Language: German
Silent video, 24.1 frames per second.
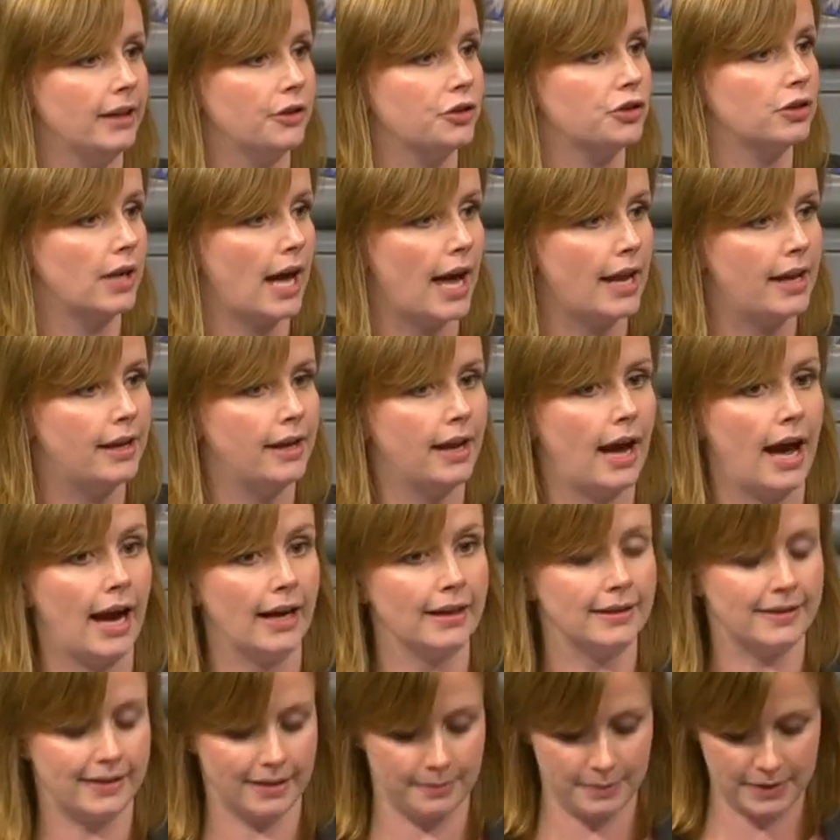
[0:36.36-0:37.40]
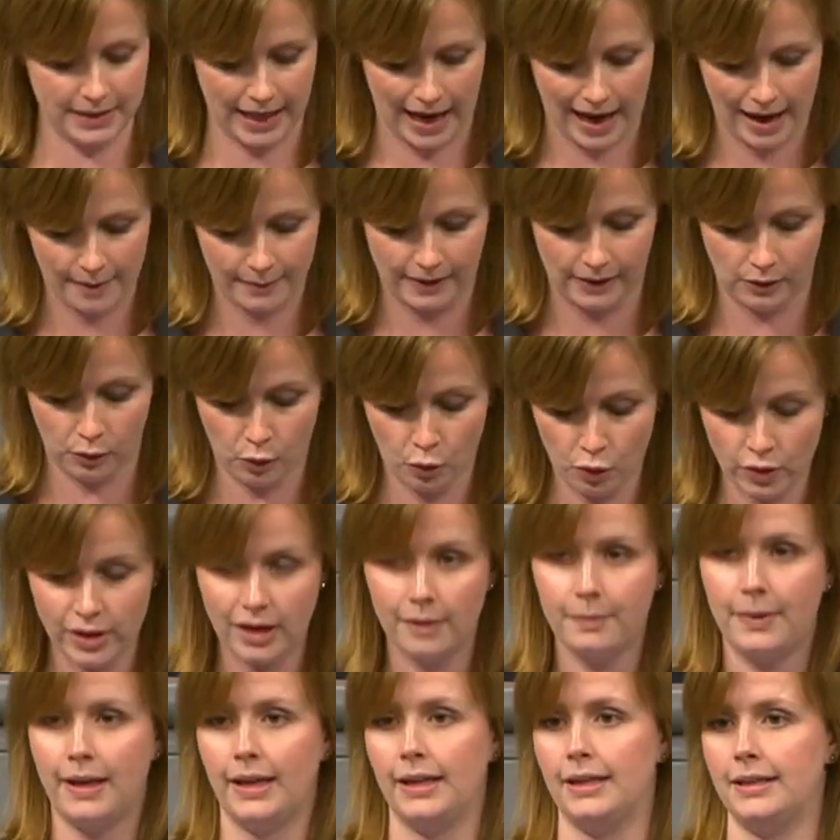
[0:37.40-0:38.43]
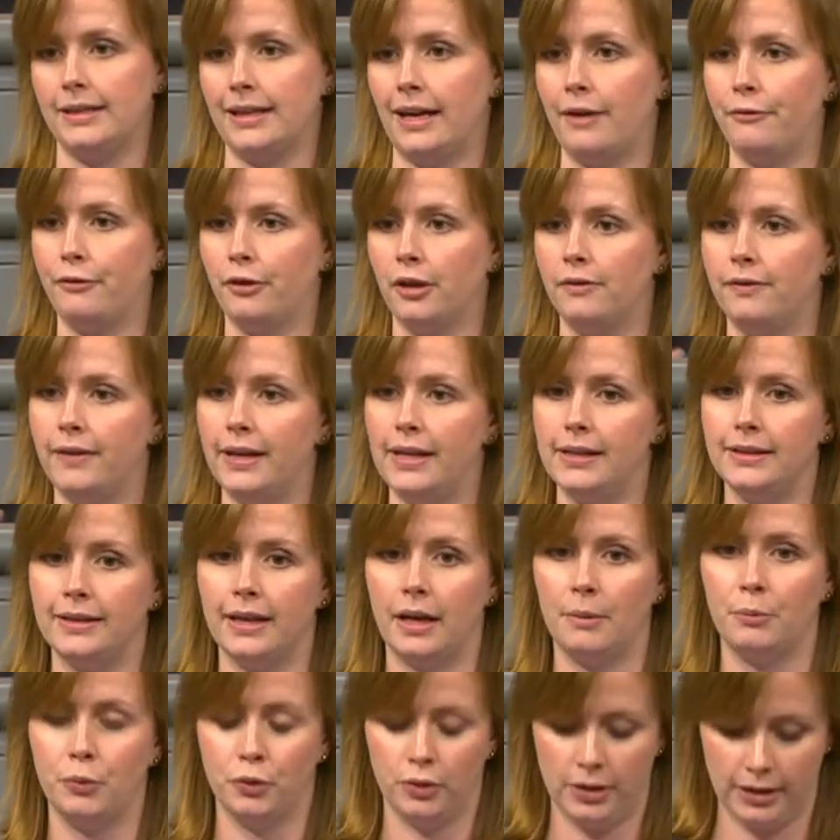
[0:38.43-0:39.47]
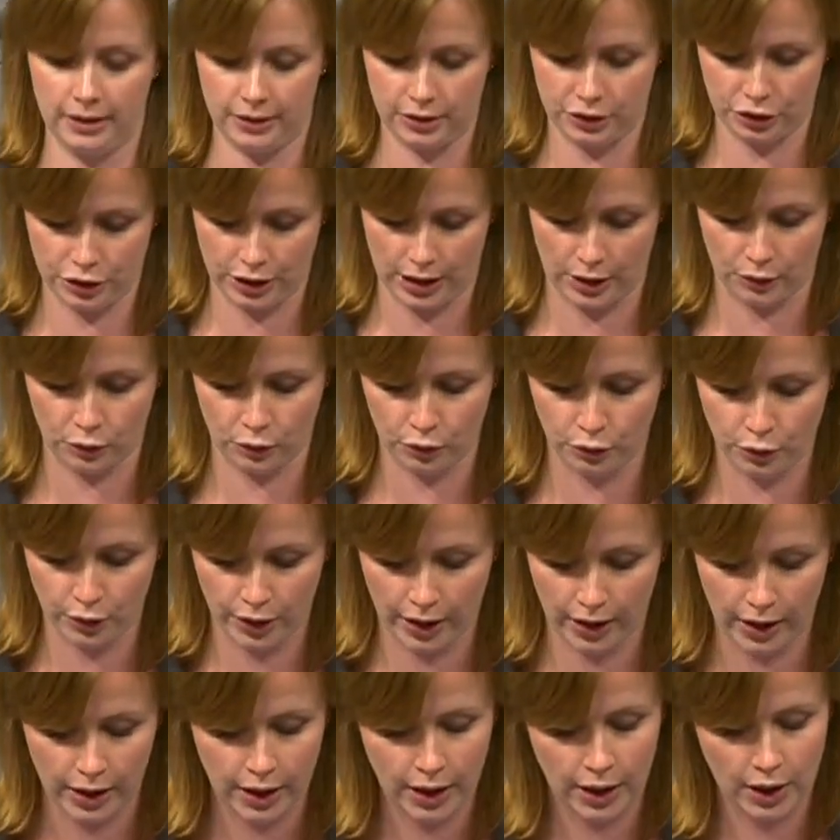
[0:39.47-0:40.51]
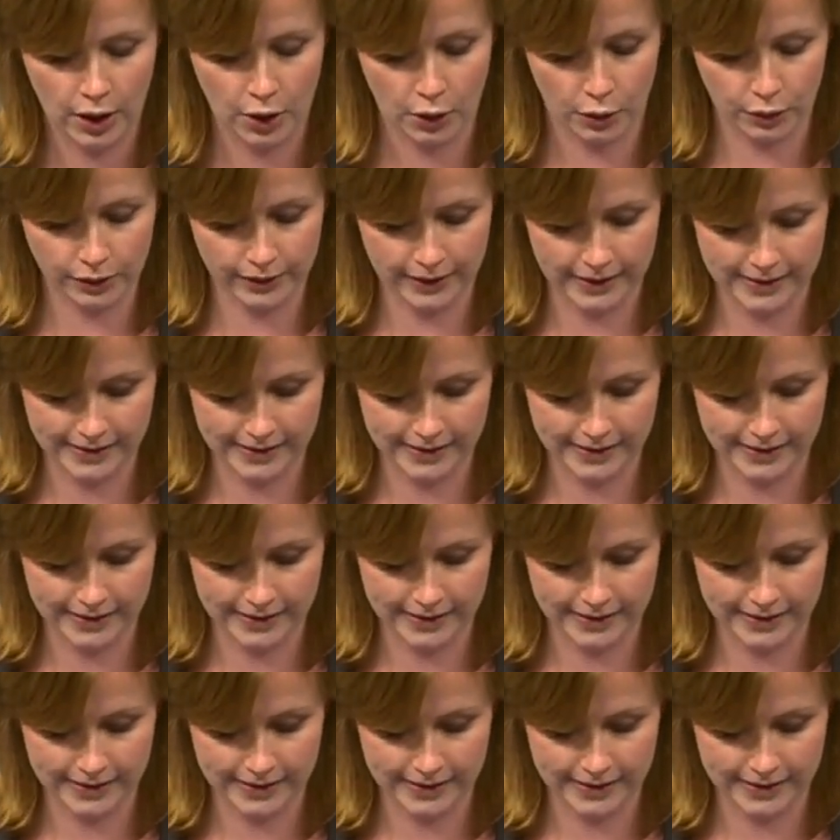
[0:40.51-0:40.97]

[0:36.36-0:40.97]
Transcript: hier schon an, akzeptabel, unabhängig davon, welcher politischer Couleur und